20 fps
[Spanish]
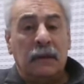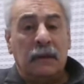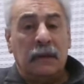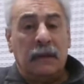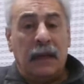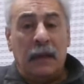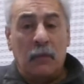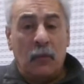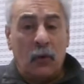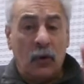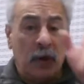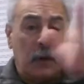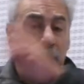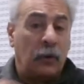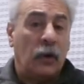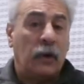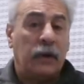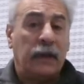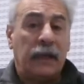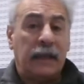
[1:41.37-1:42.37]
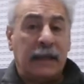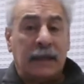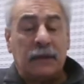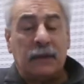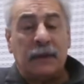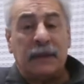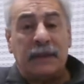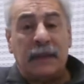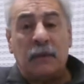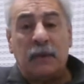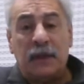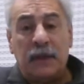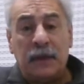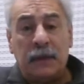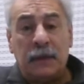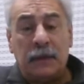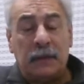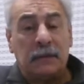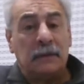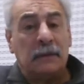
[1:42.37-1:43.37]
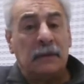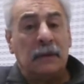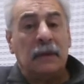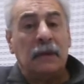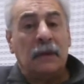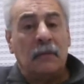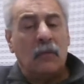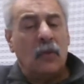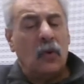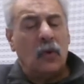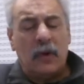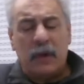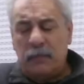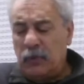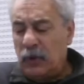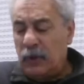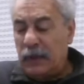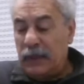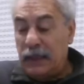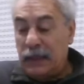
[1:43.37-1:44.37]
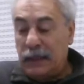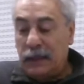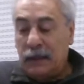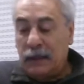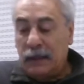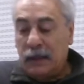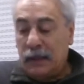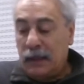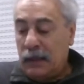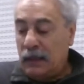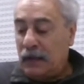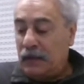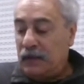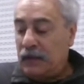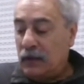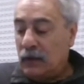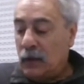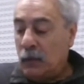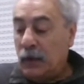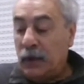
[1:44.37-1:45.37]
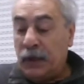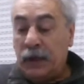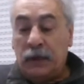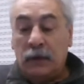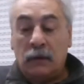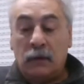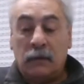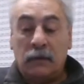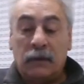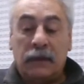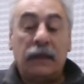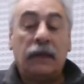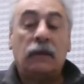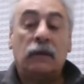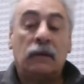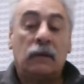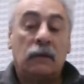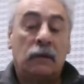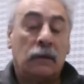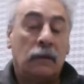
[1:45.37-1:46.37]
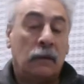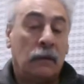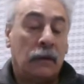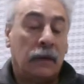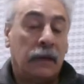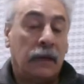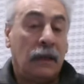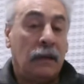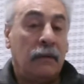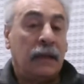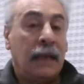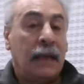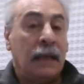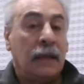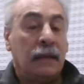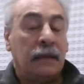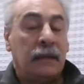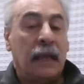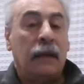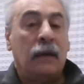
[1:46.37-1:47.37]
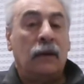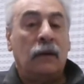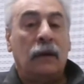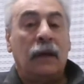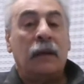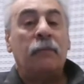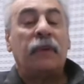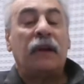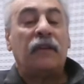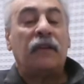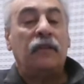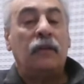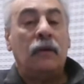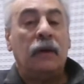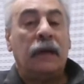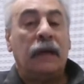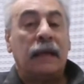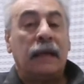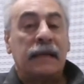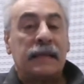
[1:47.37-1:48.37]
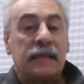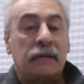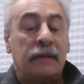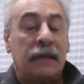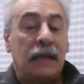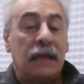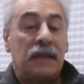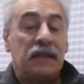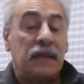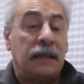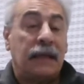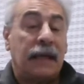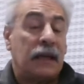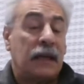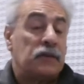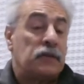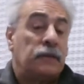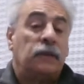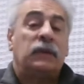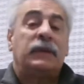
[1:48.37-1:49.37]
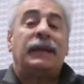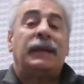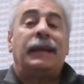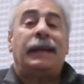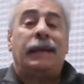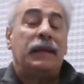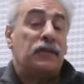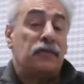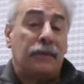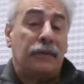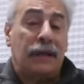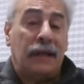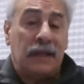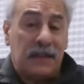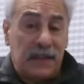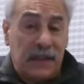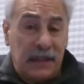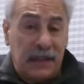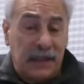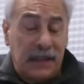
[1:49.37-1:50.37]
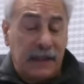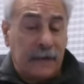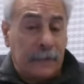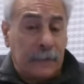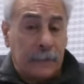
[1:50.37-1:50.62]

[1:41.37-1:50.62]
es muy hipócrita toda esta cuestión, muy hipócrita, diciendo, bueno, dijo Gil Vidal, tengo la impresión que ha nacido una leyenda, Cacho Fontana es una leyenda